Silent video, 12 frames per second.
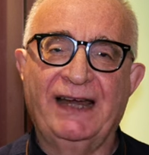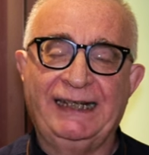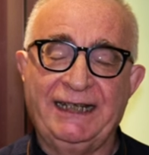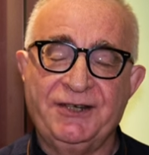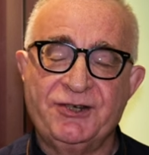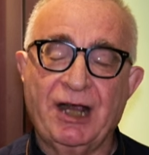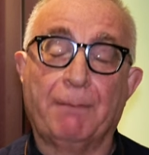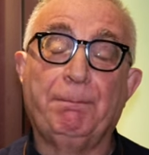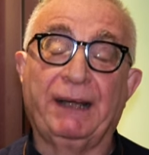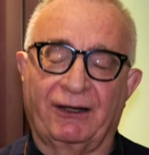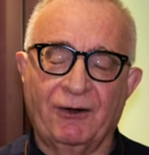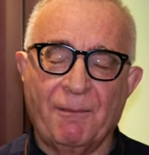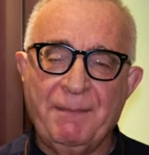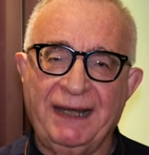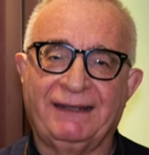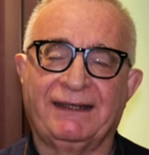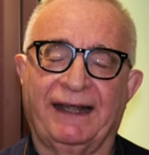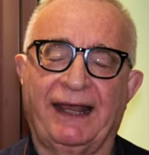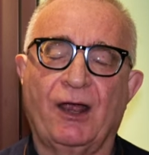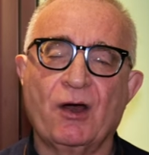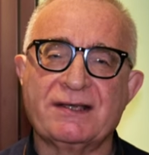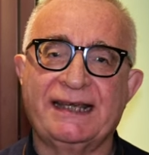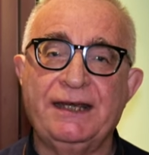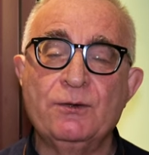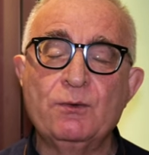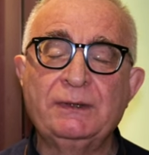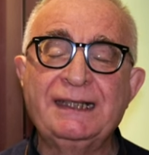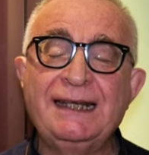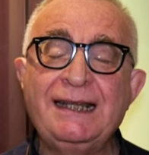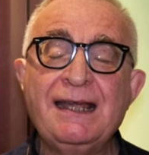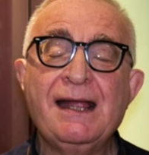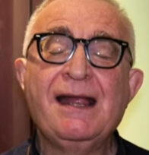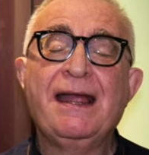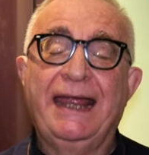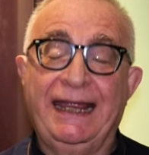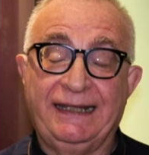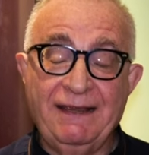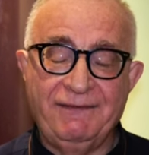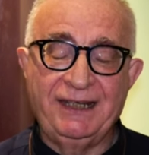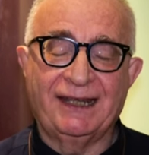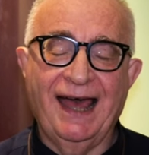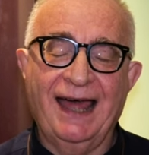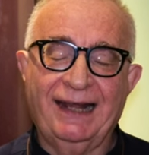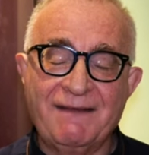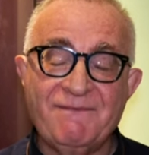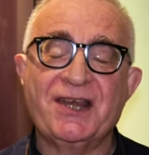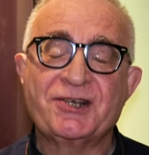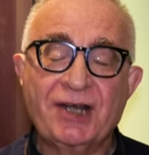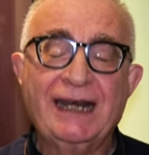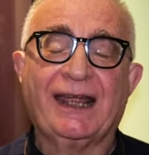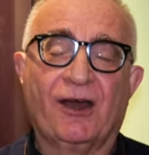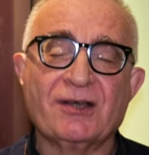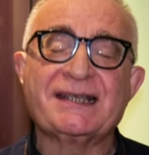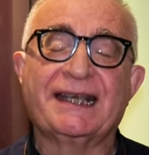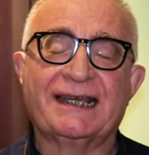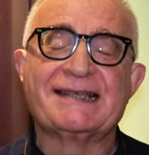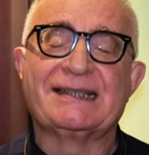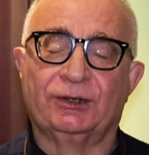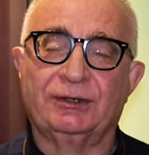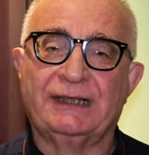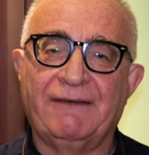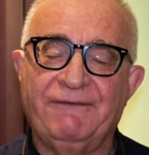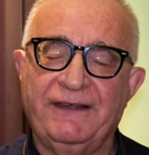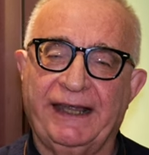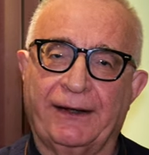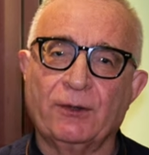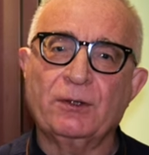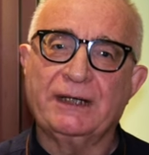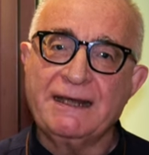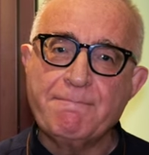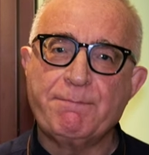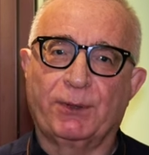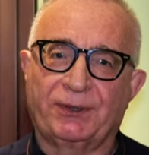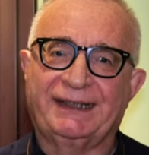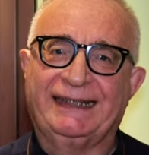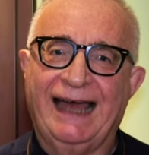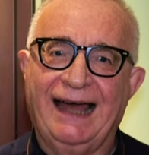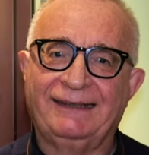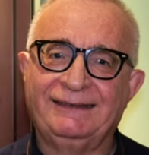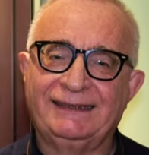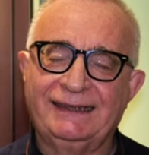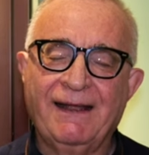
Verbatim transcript: valigia per non mettere cose inutili ed evitare invece le cose che sono davvero importanti.